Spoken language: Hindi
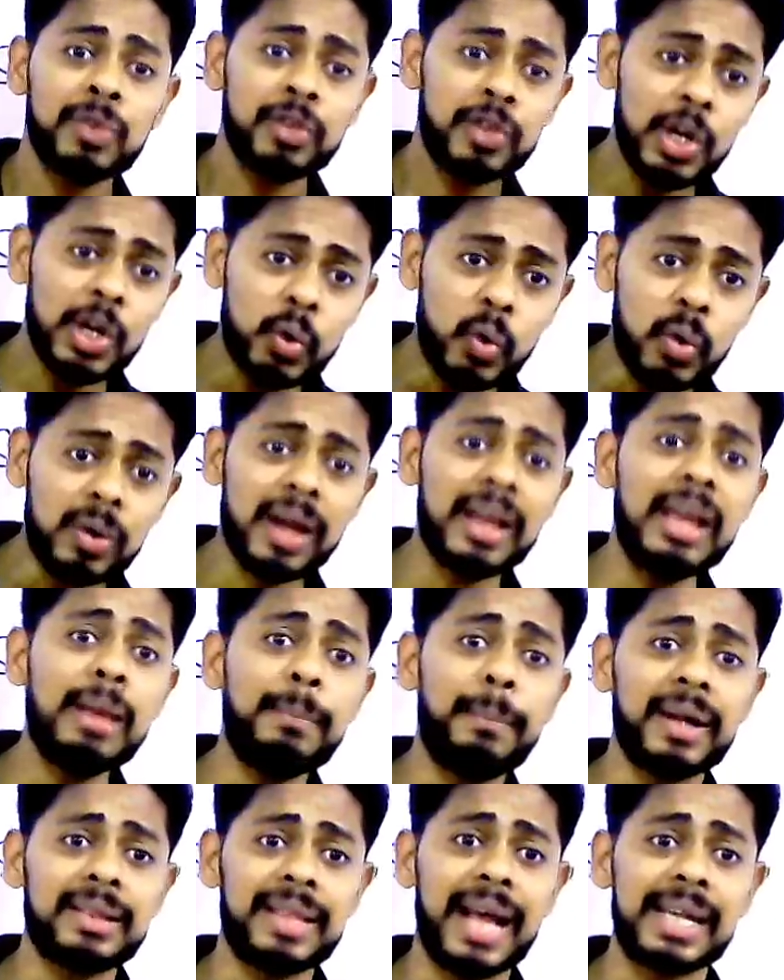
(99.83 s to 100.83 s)
जिनको नहीं
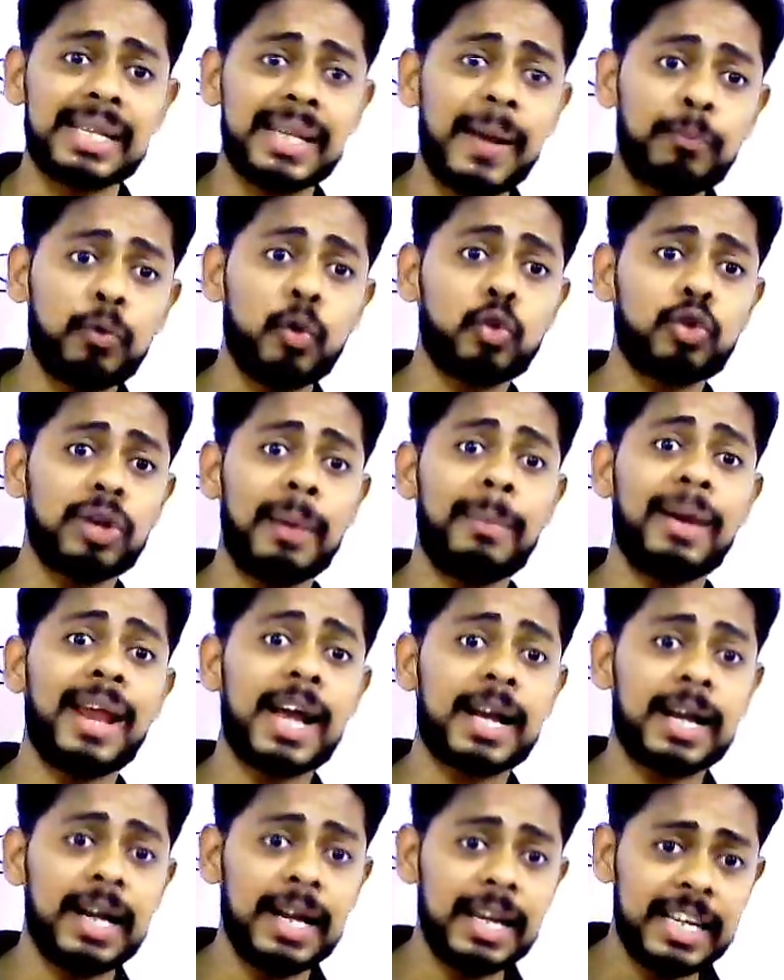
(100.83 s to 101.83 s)
पता है सब सोच रहे मेरा
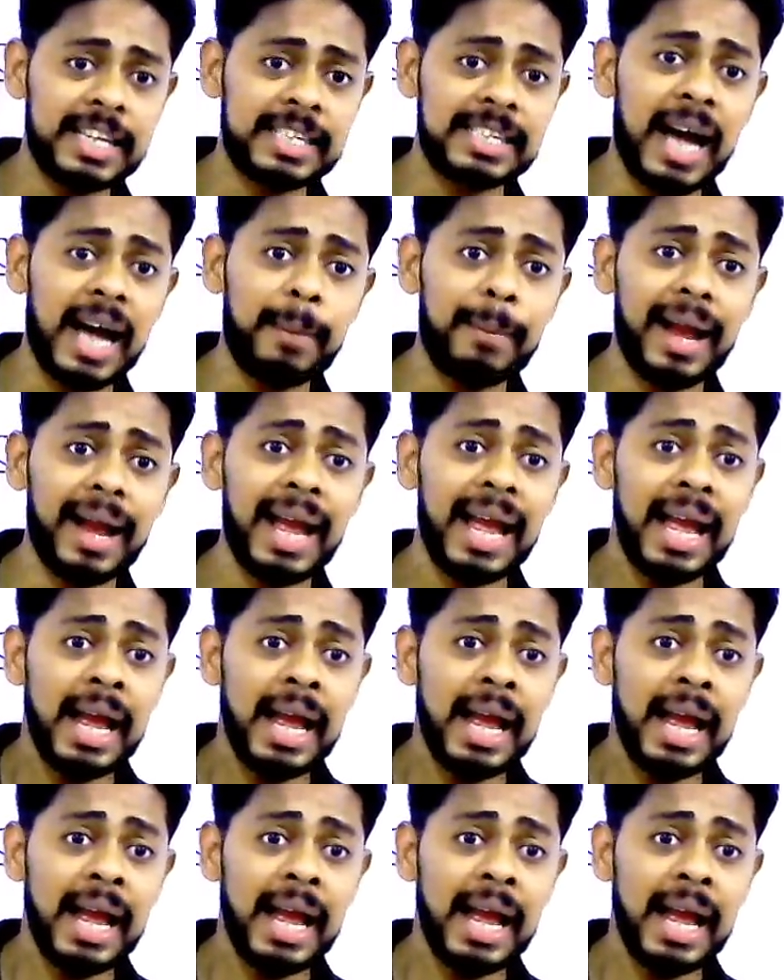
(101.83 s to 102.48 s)
कल एग्जाम है